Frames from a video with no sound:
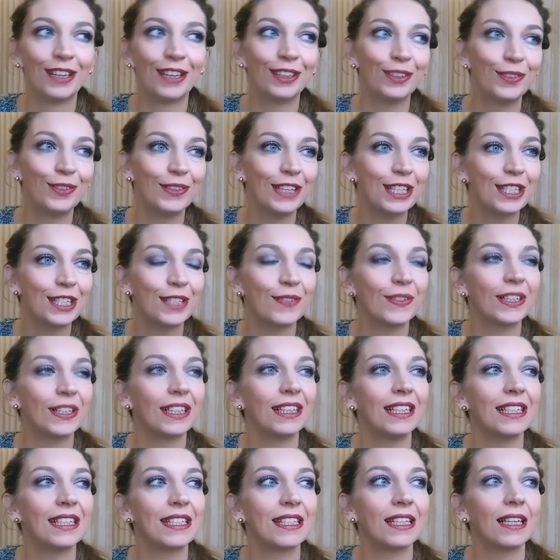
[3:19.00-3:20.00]
до 12
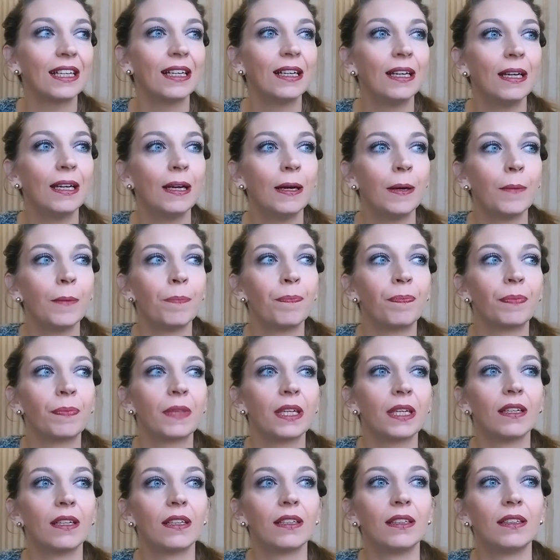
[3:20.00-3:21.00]
класса,
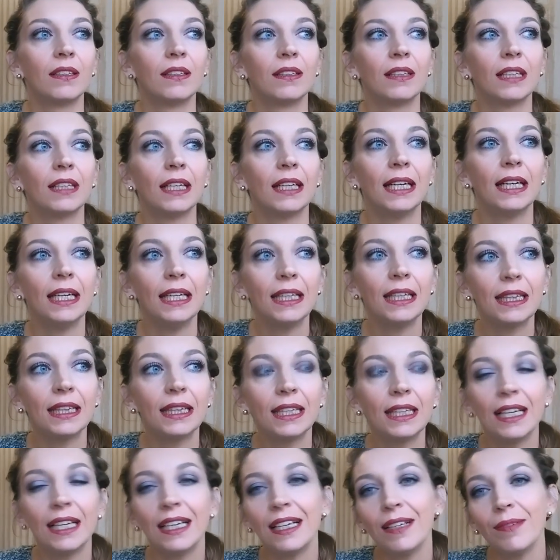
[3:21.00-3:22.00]
э,
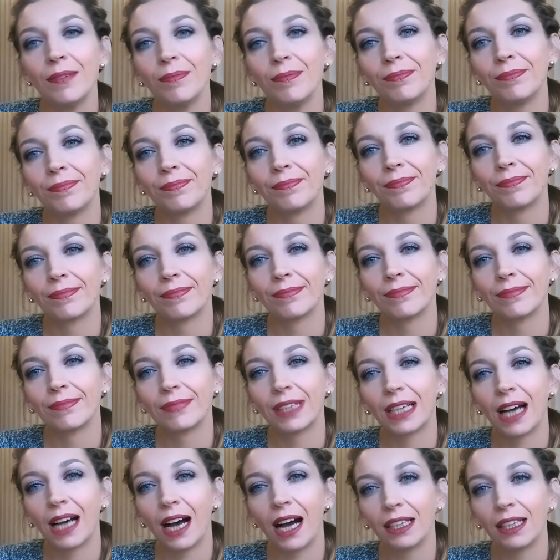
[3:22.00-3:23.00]
это
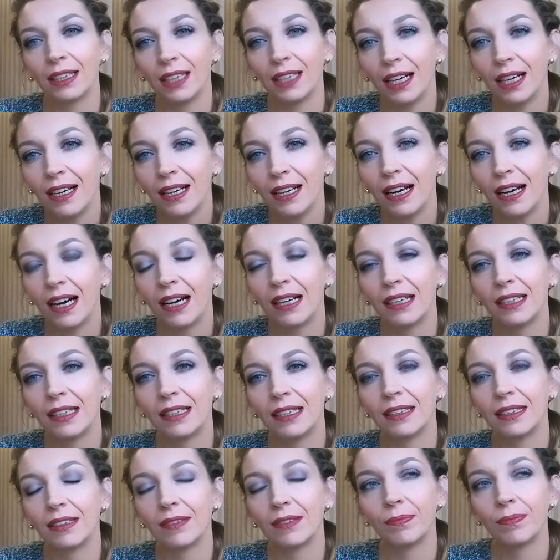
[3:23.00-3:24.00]
когда
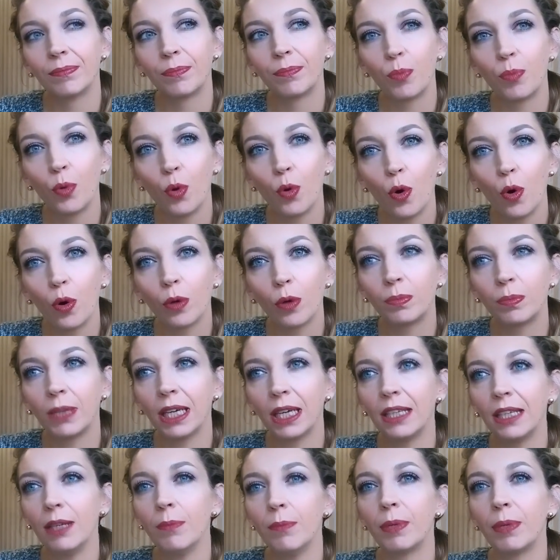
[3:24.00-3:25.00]
по
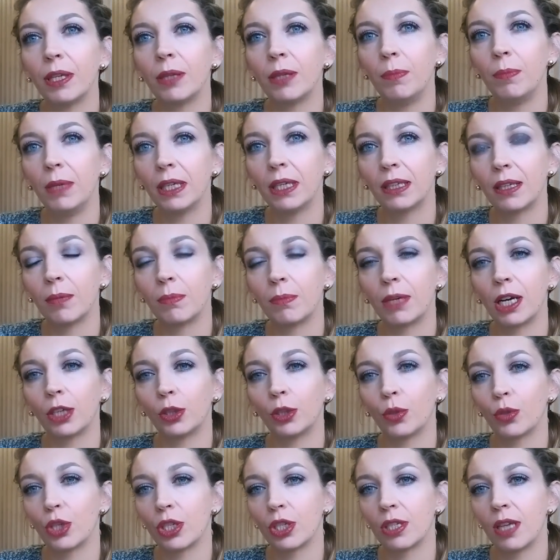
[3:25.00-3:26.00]
таким предметам, как
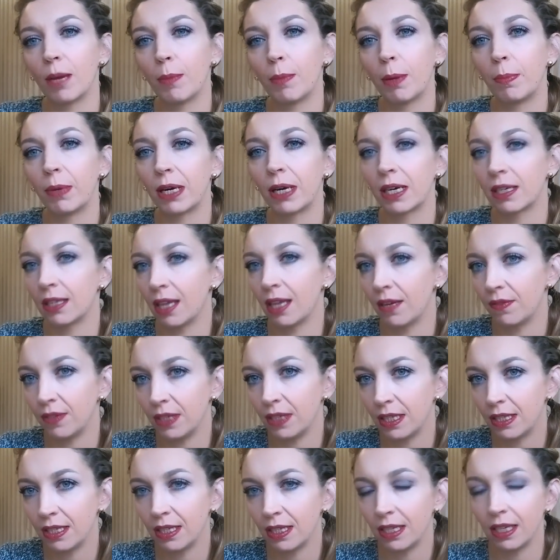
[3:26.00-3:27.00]
то же самое
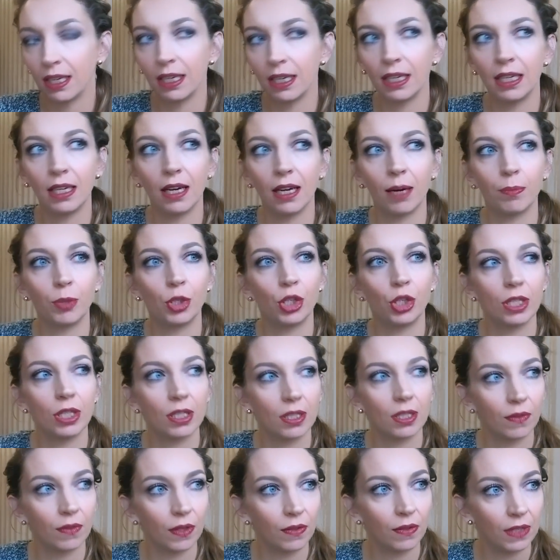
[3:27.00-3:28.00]
природоведение или
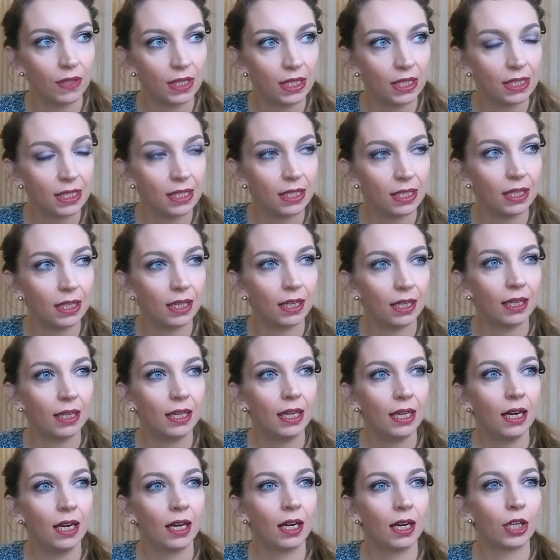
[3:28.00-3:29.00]
обществоведение,
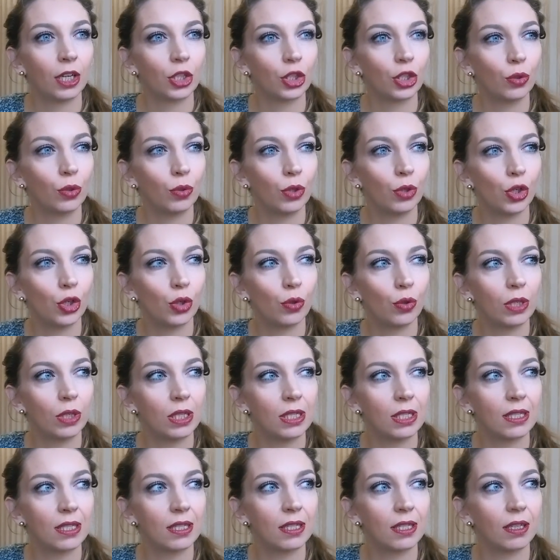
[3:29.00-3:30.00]
а что еще
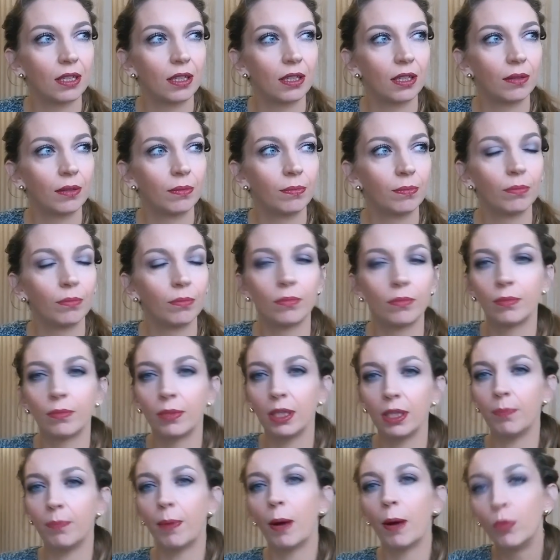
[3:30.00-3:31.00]
есть, э,
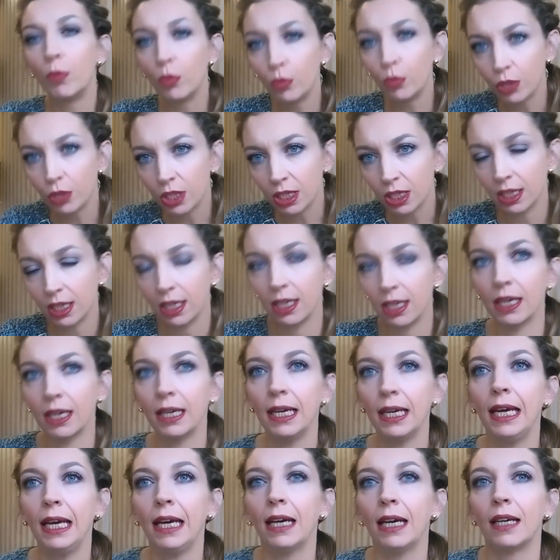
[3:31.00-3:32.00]
и по музыке,
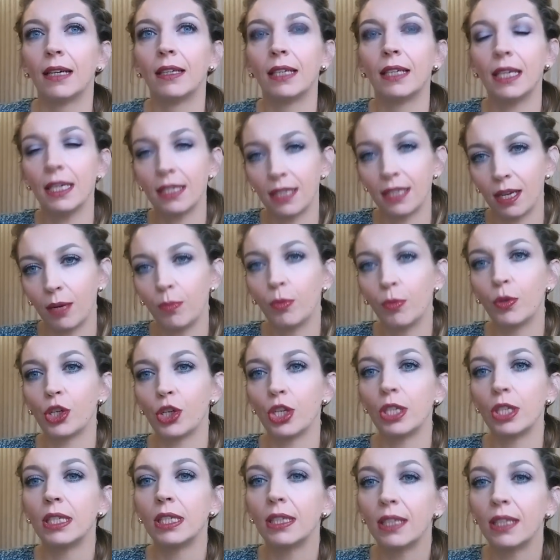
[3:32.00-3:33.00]
есть
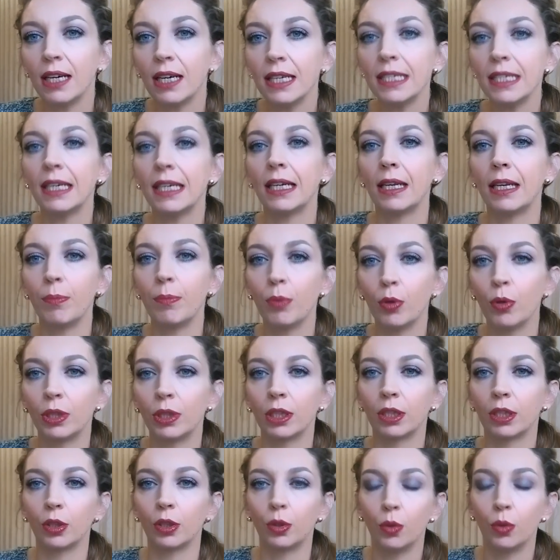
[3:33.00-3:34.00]
рабочие тетради,
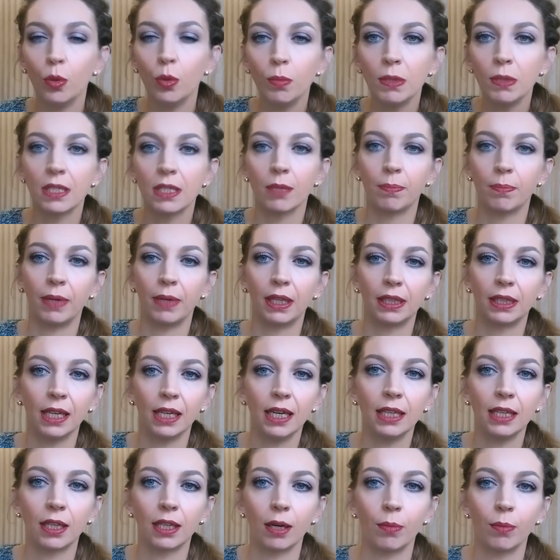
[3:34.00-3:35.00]
ребенок дома
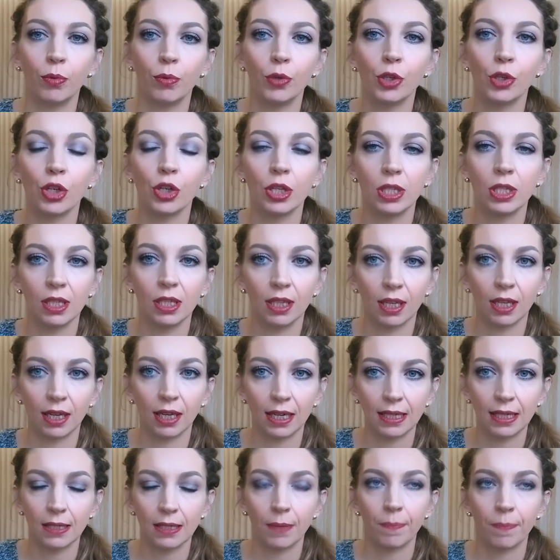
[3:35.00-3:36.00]
заполняет рабочие
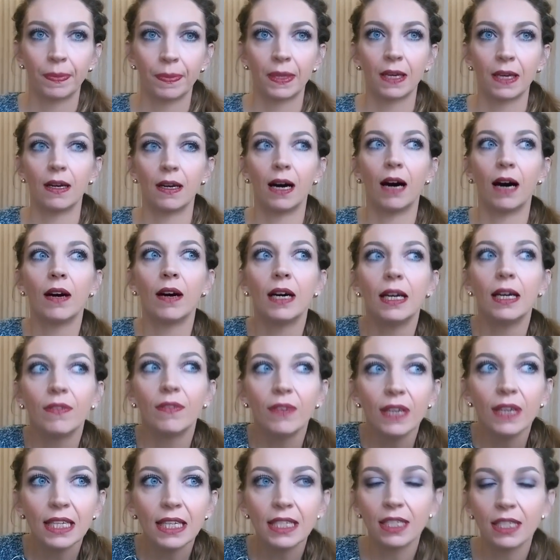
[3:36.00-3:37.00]
тетради. А в
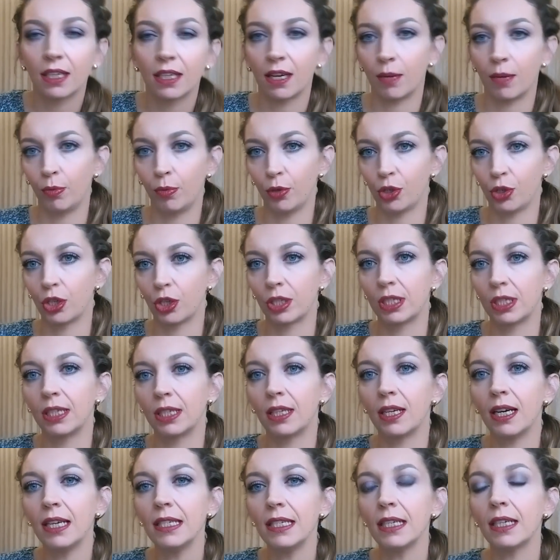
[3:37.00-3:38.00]
этих рабочих
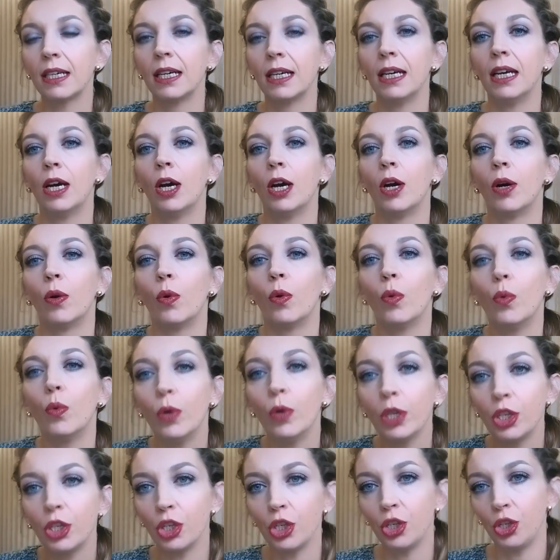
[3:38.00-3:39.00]
тетрадях
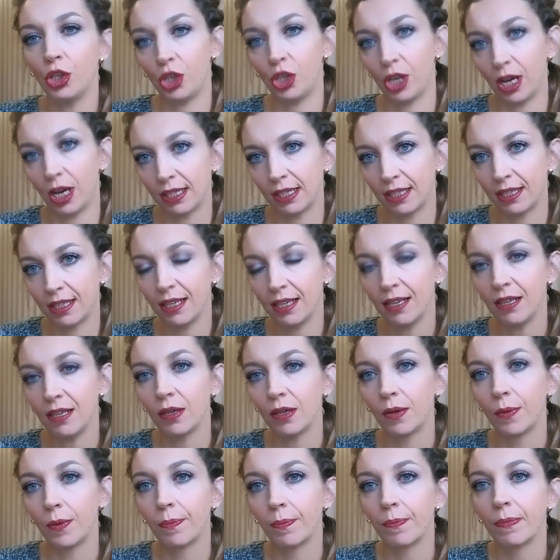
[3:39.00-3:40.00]
очень часто
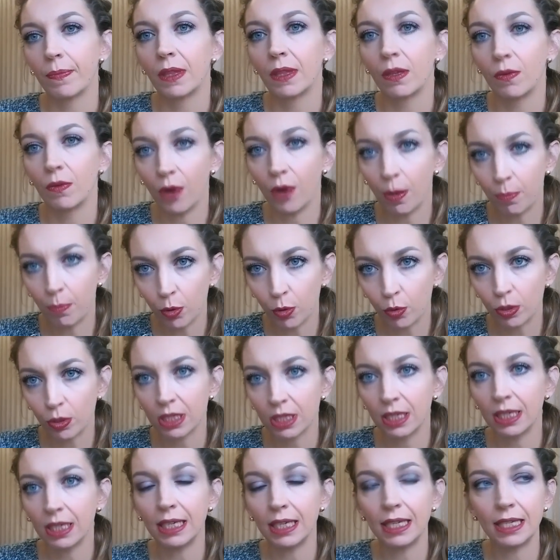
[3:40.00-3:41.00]

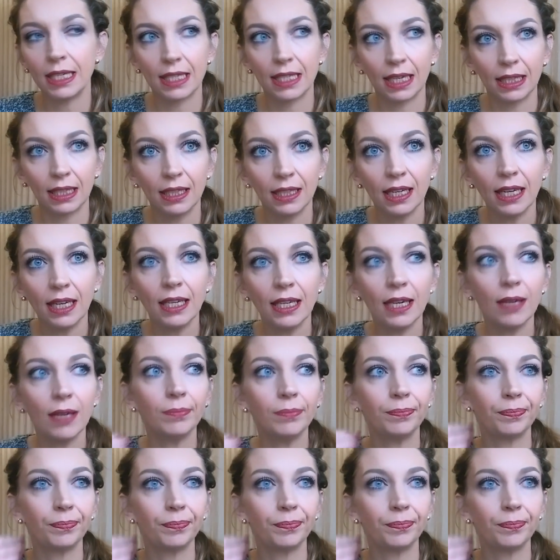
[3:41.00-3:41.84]
вопросы и задания